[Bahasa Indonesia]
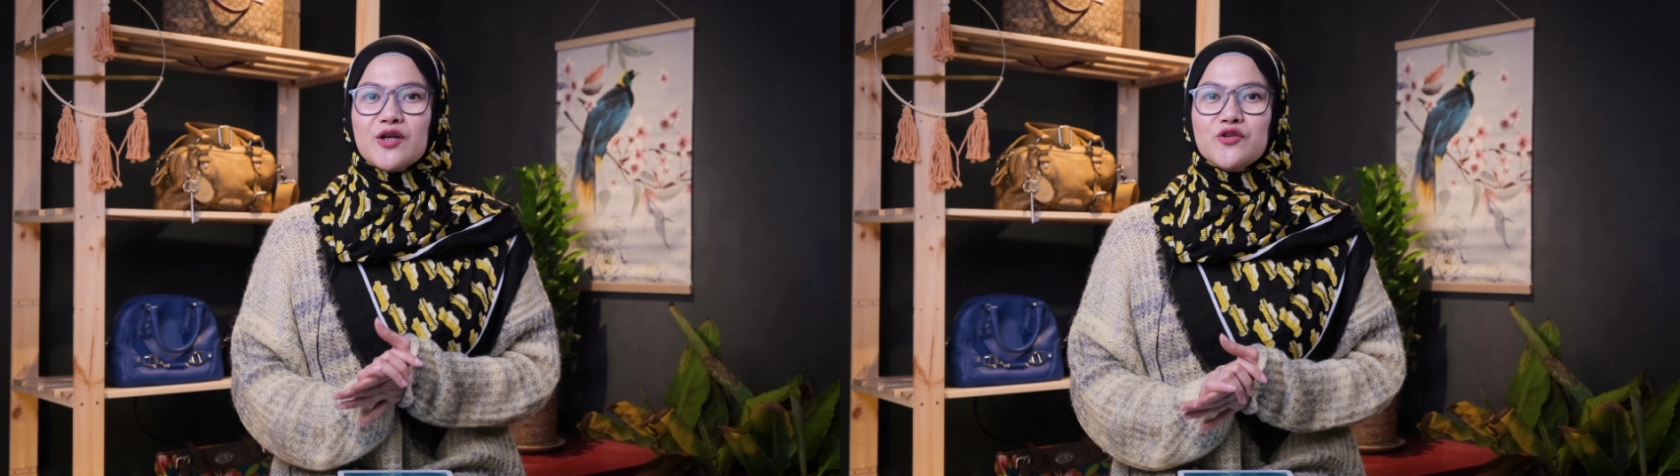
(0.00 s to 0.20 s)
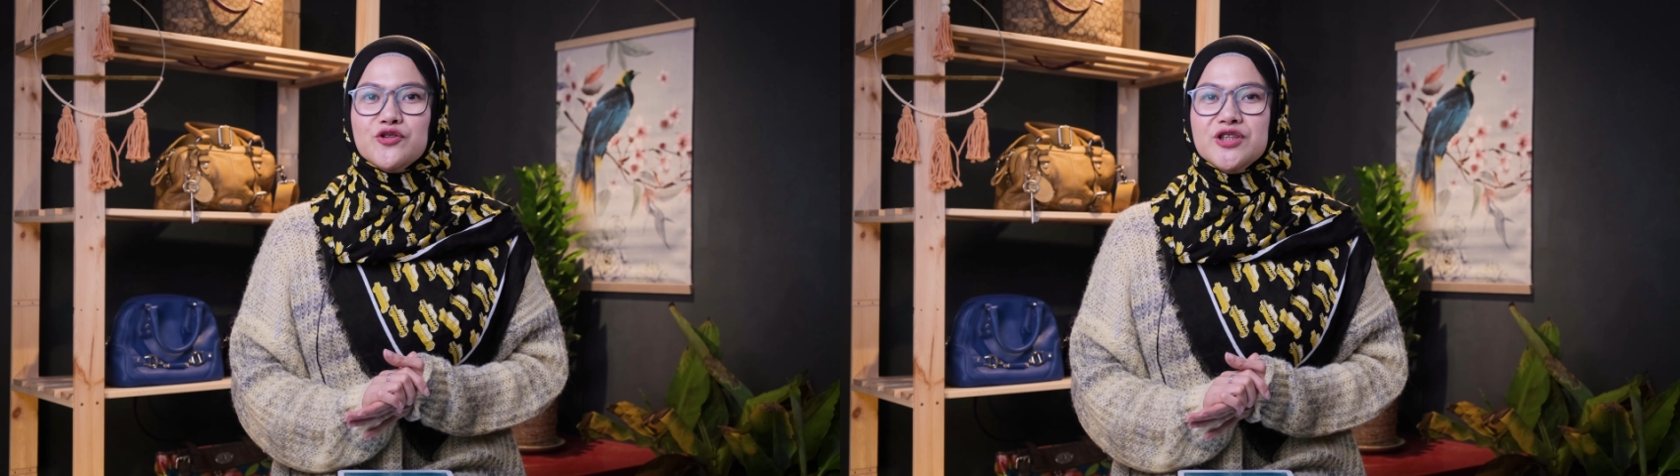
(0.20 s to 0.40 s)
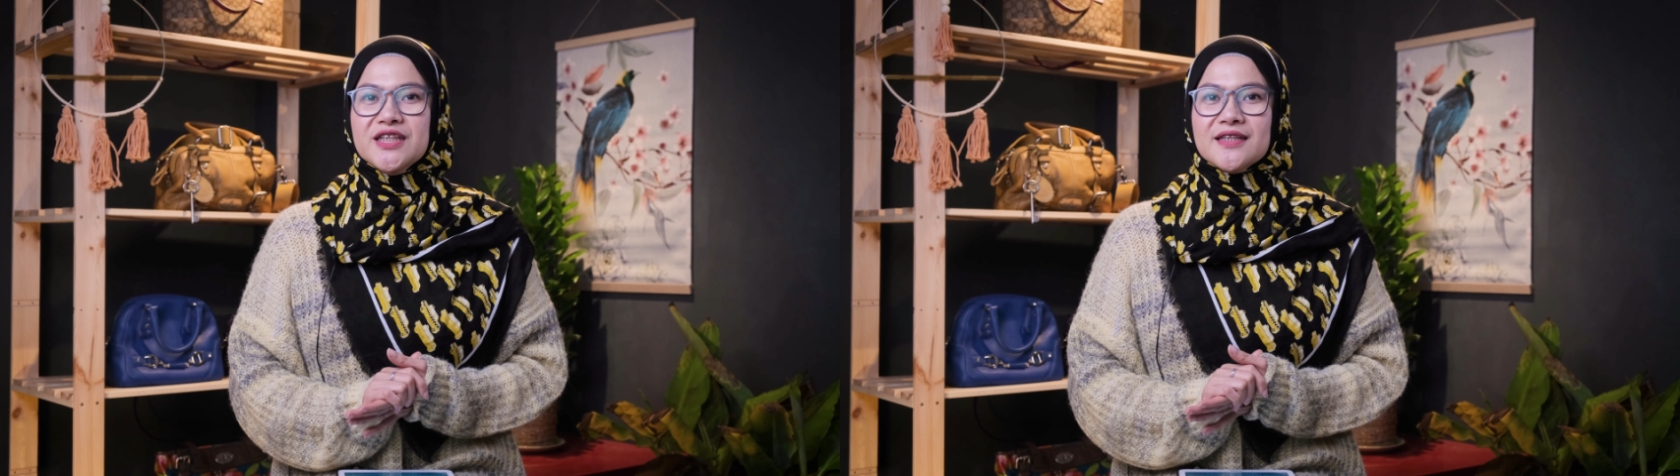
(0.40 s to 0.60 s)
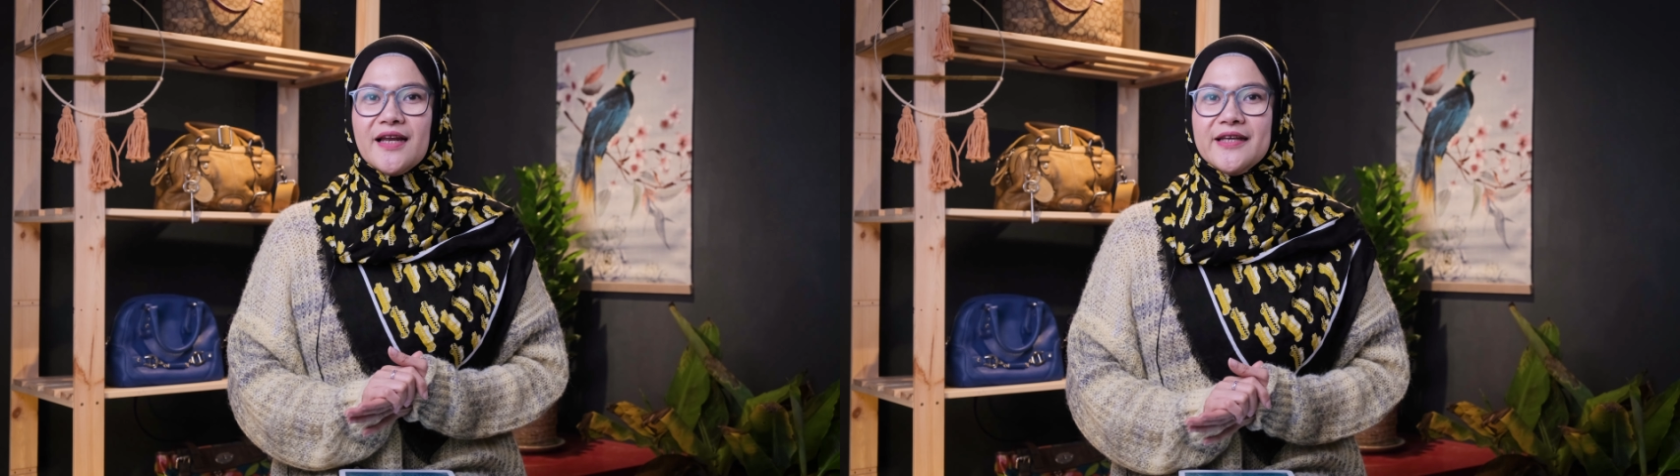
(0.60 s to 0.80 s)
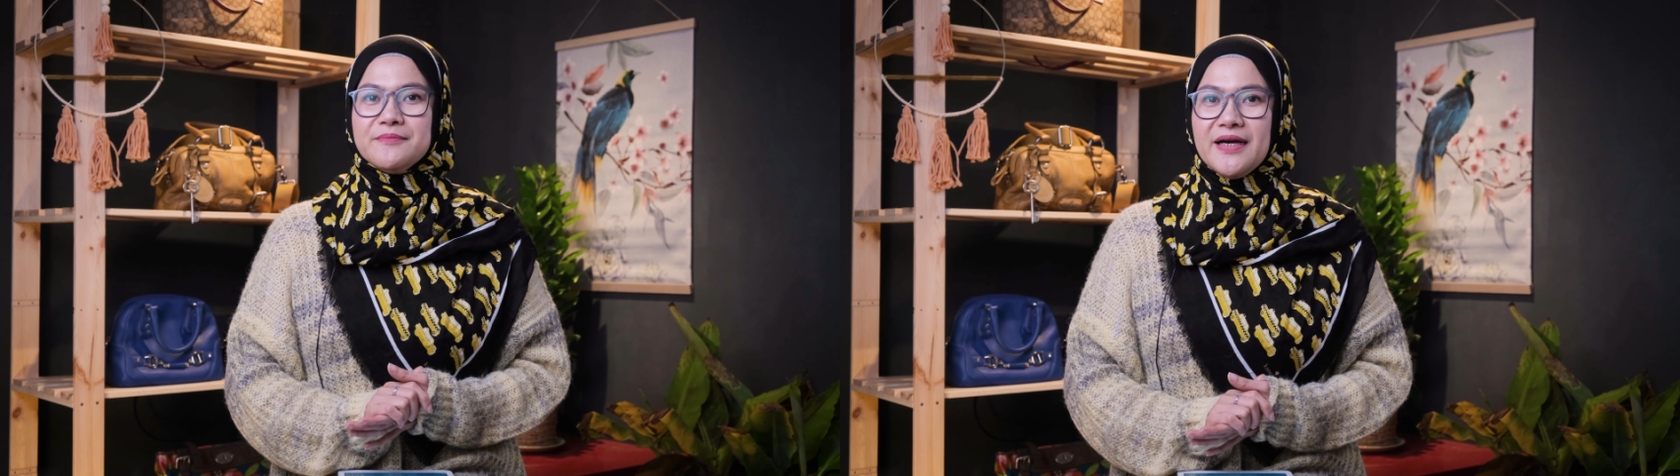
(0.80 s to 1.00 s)
aku di
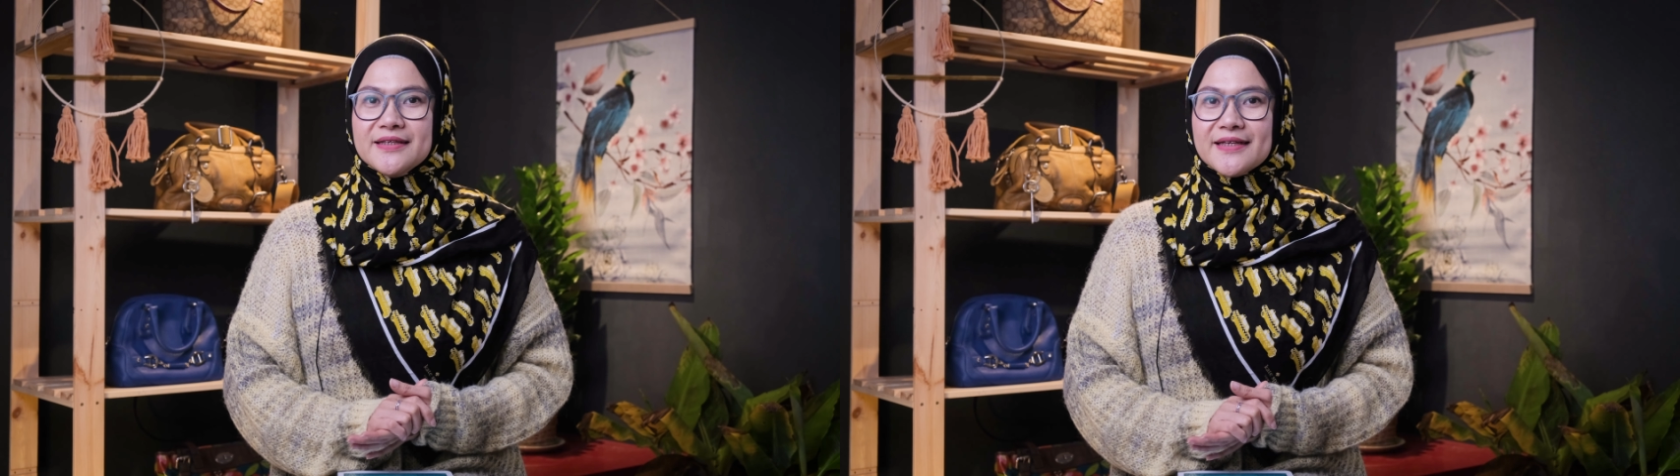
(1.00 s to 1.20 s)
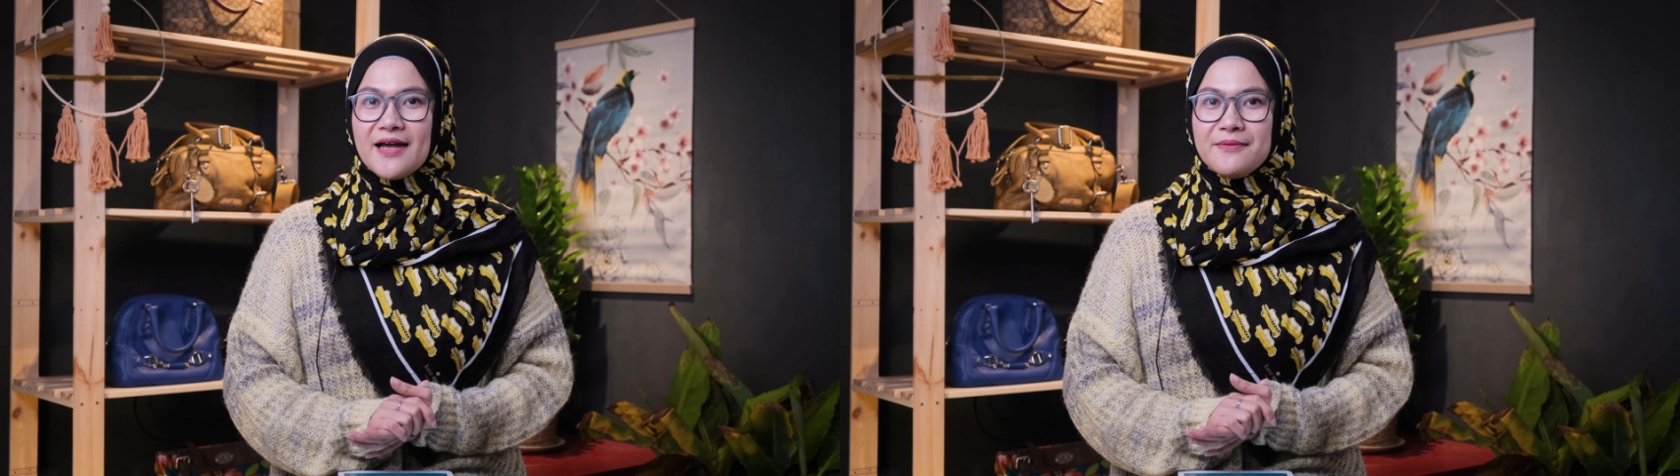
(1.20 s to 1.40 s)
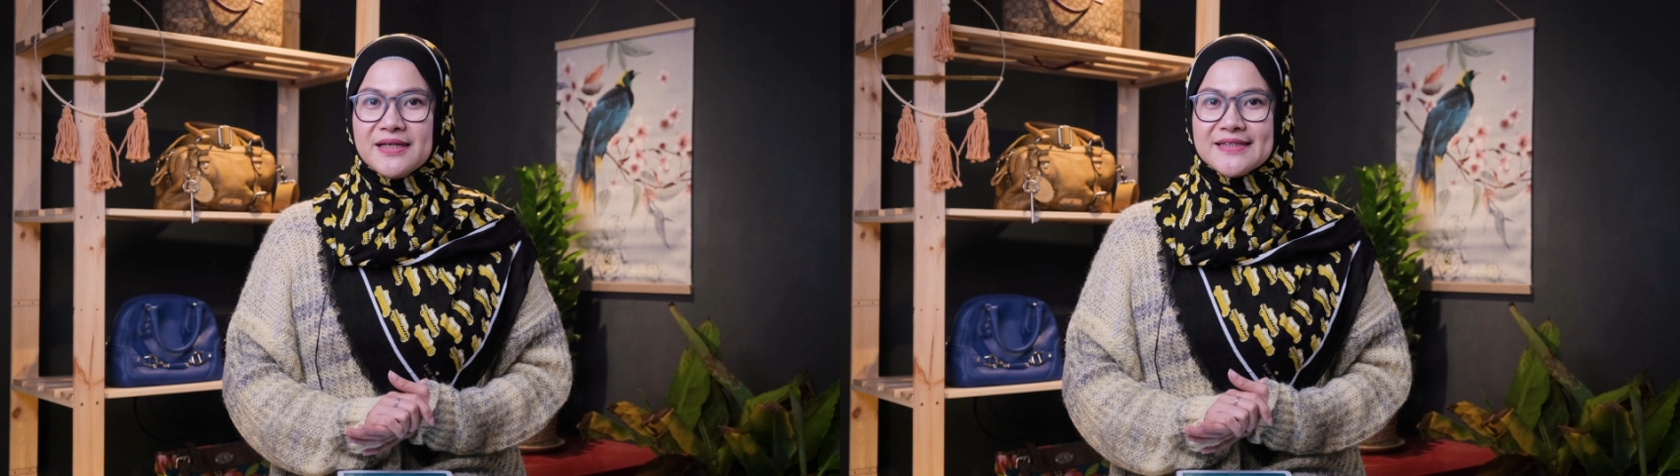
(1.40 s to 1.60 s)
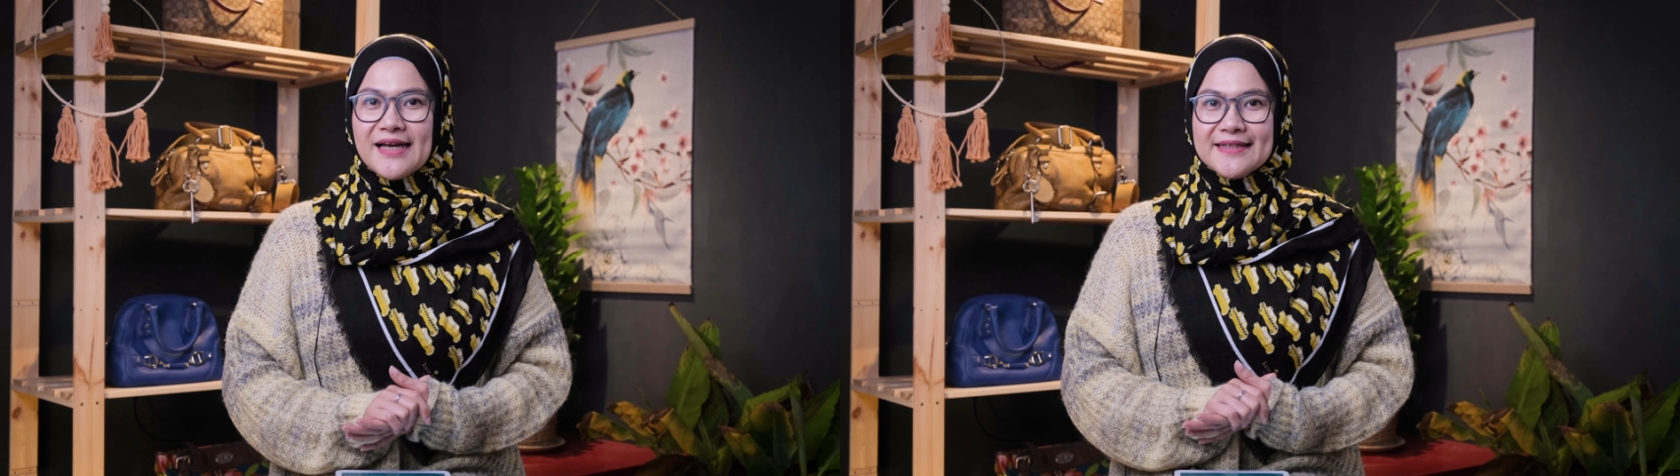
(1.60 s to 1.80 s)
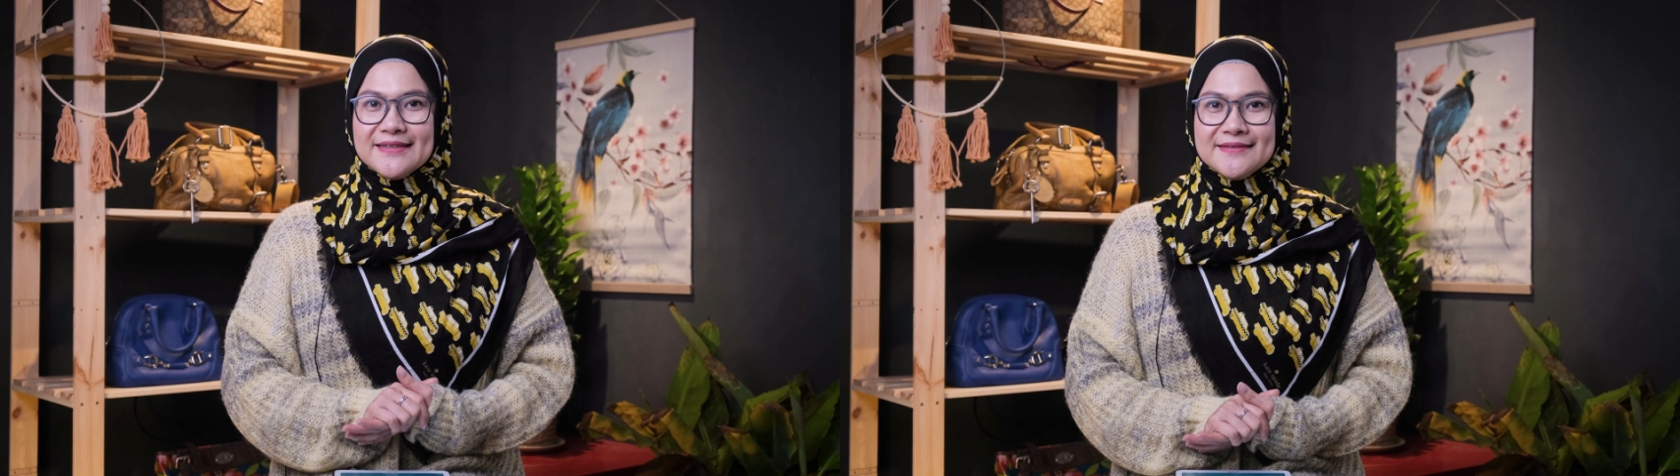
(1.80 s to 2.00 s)
Inline by
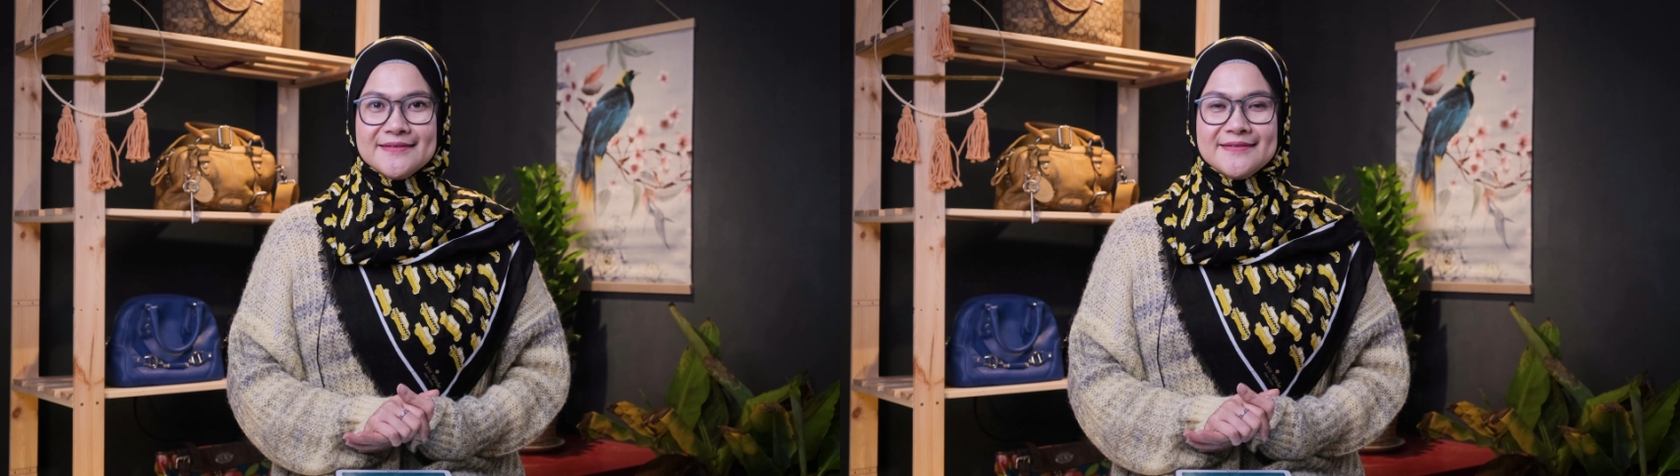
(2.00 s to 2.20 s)
Rahmasari.